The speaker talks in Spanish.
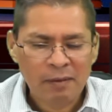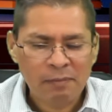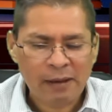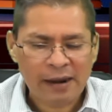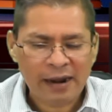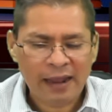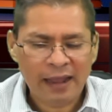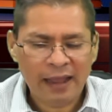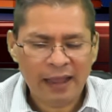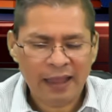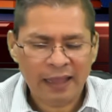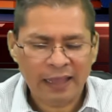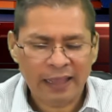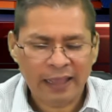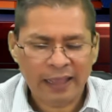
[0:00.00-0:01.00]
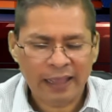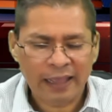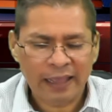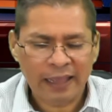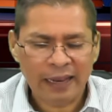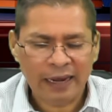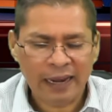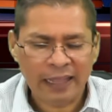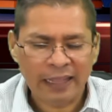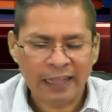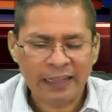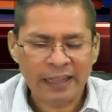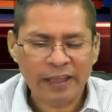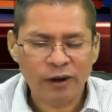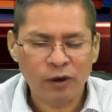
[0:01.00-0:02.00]
Para eh, el
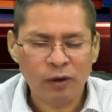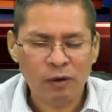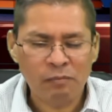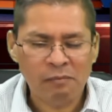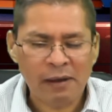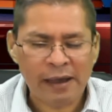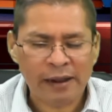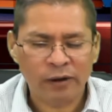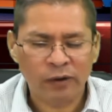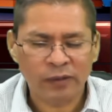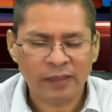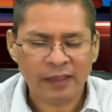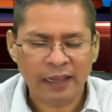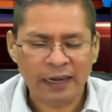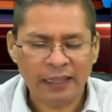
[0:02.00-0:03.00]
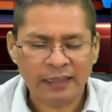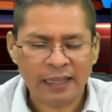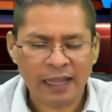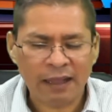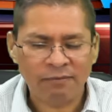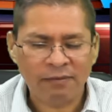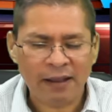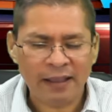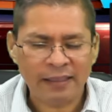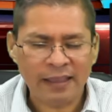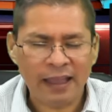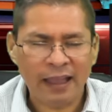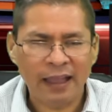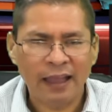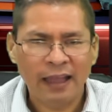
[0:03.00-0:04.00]
ingeniero Margot Saleta
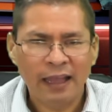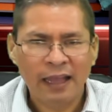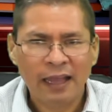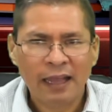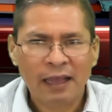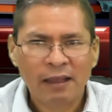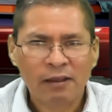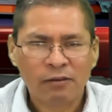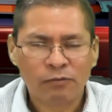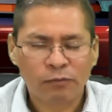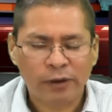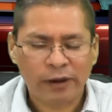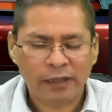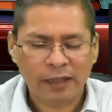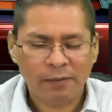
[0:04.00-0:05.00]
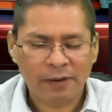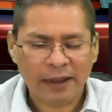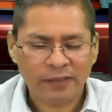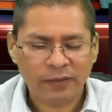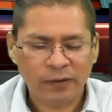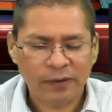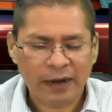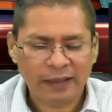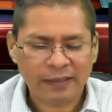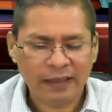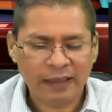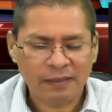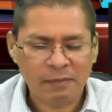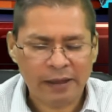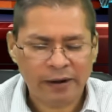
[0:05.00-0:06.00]
Falla. Fuerte abrazo,
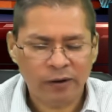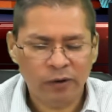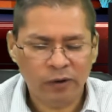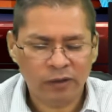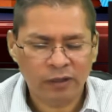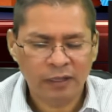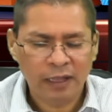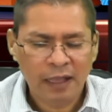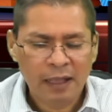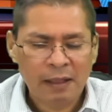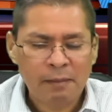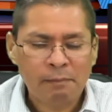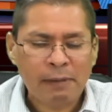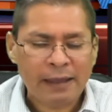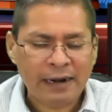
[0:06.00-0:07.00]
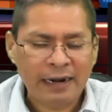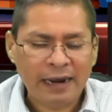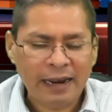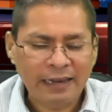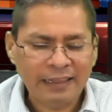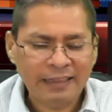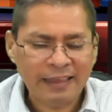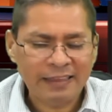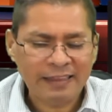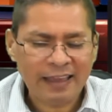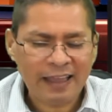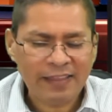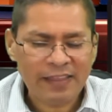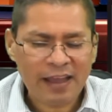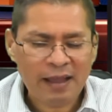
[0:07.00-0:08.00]
gracias Margot. Para la
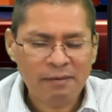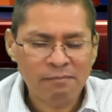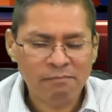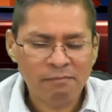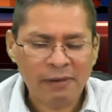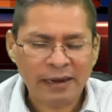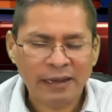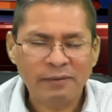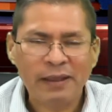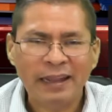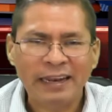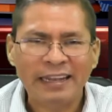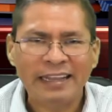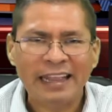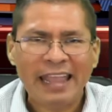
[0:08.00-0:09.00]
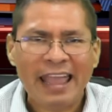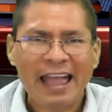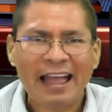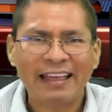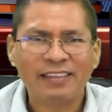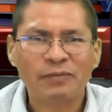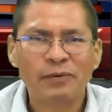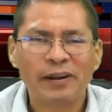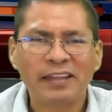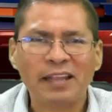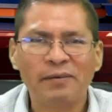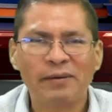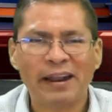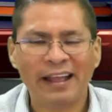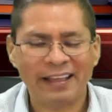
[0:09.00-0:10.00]
licenciada Maribel Díaz.
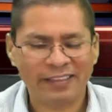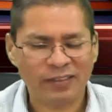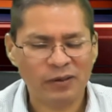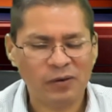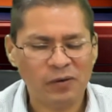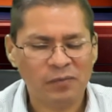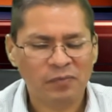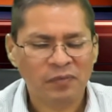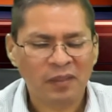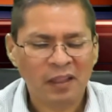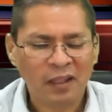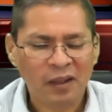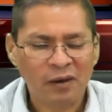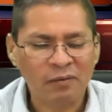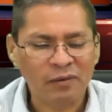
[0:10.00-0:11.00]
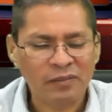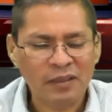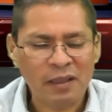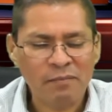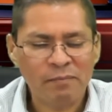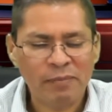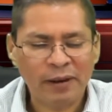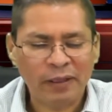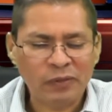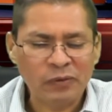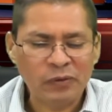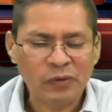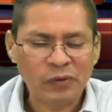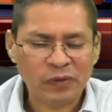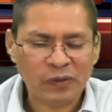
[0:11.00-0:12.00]
Fuerte abrazo. Como siempre es
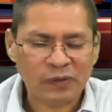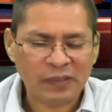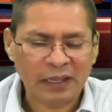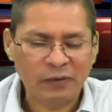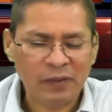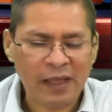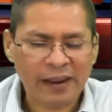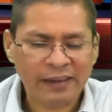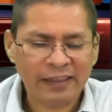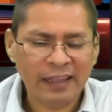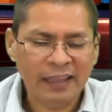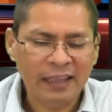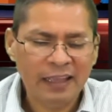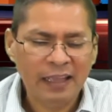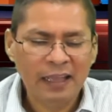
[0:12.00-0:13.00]
un gusto saludarte.